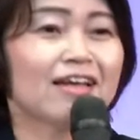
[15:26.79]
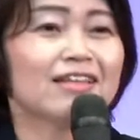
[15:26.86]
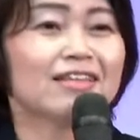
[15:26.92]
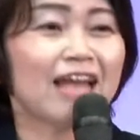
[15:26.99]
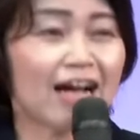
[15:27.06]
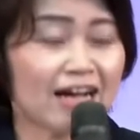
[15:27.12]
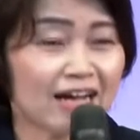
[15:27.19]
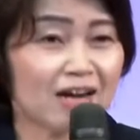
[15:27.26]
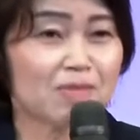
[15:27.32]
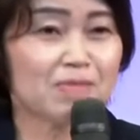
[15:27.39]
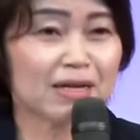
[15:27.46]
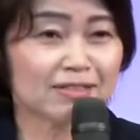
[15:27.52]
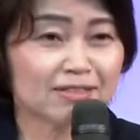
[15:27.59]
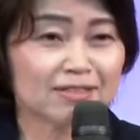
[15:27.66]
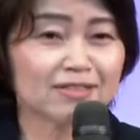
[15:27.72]
だから
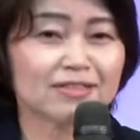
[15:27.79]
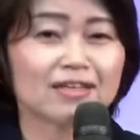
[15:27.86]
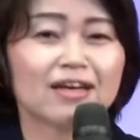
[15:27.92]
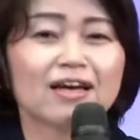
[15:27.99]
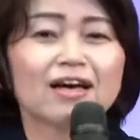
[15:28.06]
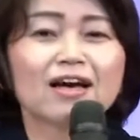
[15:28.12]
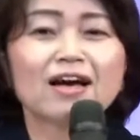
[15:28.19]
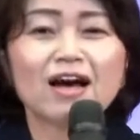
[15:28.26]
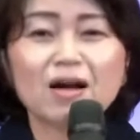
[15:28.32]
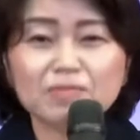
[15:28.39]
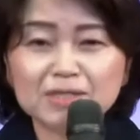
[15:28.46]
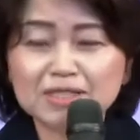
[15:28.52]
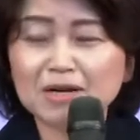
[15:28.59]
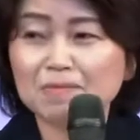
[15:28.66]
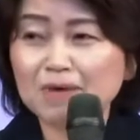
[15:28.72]
まず、
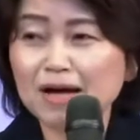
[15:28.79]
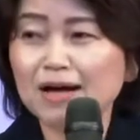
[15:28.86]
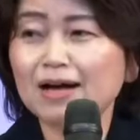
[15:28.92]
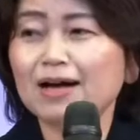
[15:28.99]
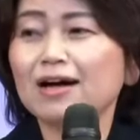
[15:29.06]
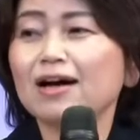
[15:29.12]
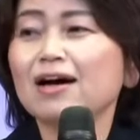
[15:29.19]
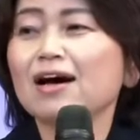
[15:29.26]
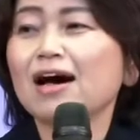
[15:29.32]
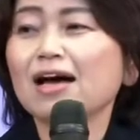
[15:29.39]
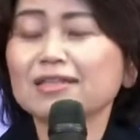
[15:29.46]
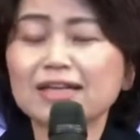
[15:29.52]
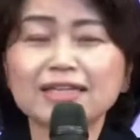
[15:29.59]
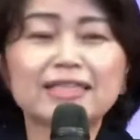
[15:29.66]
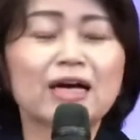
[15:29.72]
神様、あ
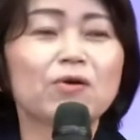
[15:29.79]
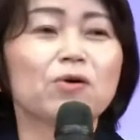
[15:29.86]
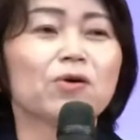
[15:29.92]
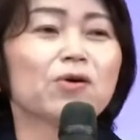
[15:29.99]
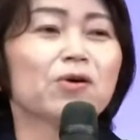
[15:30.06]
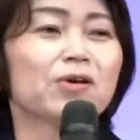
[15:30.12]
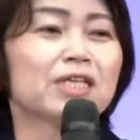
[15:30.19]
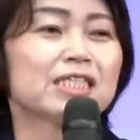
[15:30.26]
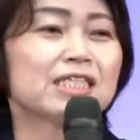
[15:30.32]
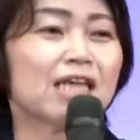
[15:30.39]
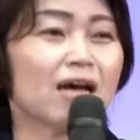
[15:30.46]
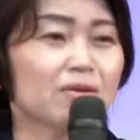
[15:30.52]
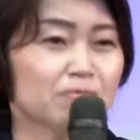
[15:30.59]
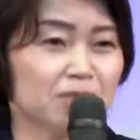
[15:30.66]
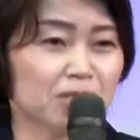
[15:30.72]
なたを
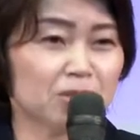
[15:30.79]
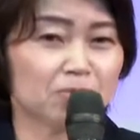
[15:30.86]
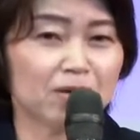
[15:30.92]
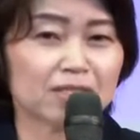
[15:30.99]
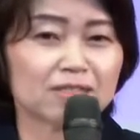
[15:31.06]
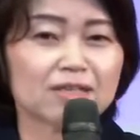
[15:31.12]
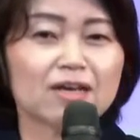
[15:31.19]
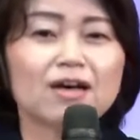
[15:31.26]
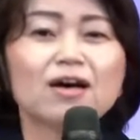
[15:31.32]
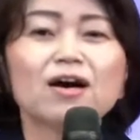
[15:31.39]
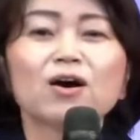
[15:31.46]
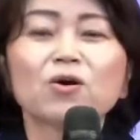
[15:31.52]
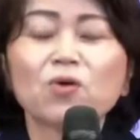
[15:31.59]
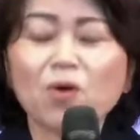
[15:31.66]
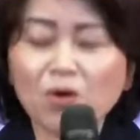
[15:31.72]
賛美します。
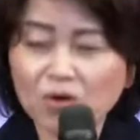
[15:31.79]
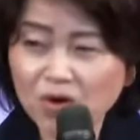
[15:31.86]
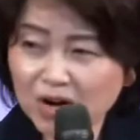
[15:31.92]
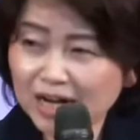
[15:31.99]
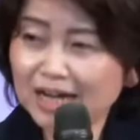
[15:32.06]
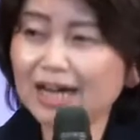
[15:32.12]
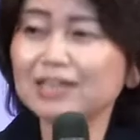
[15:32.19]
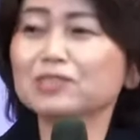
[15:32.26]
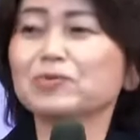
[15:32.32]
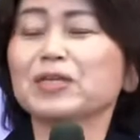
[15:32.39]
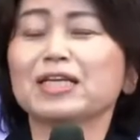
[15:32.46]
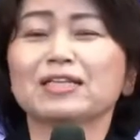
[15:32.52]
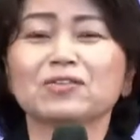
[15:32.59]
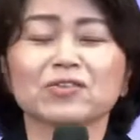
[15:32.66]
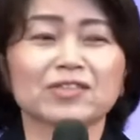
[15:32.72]
ここから始め
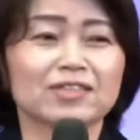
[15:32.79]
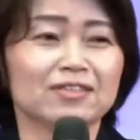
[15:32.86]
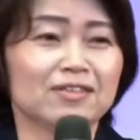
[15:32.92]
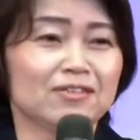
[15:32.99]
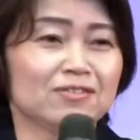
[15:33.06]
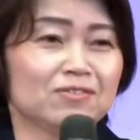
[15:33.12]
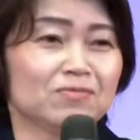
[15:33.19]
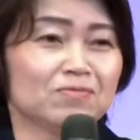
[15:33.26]
ていってほしいんです。